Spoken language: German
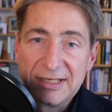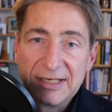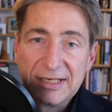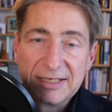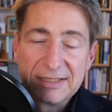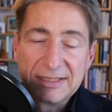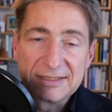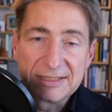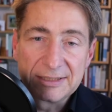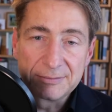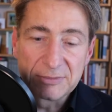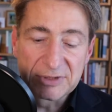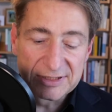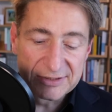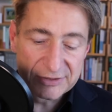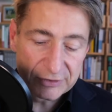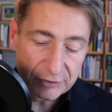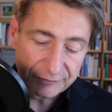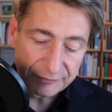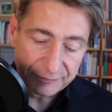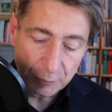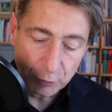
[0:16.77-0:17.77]
in dem
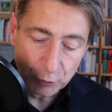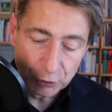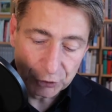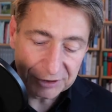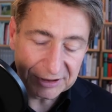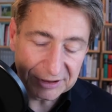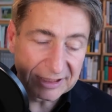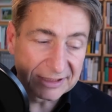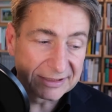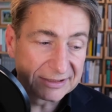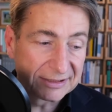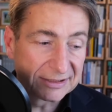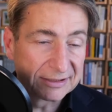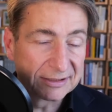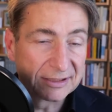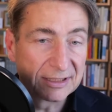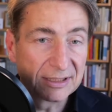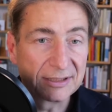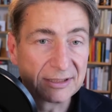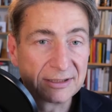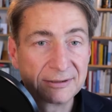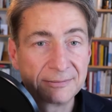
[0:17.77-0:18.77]
Christoph Busch einen
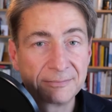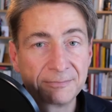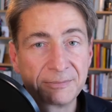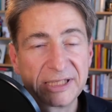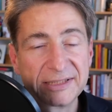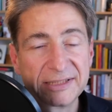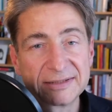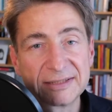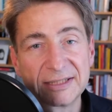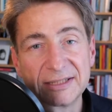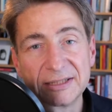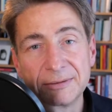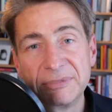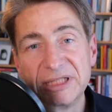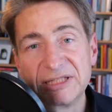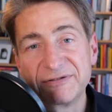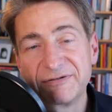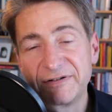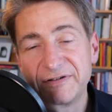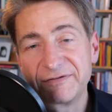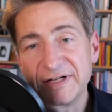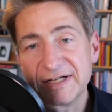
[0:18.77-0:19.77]
äh, Beitrag
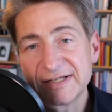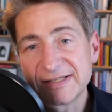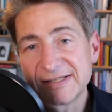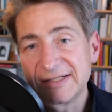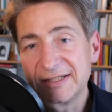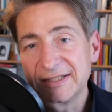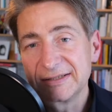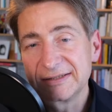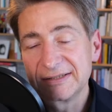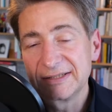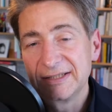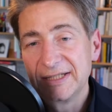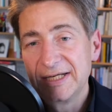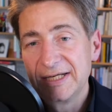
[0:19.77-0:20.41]
mitverfasst hat,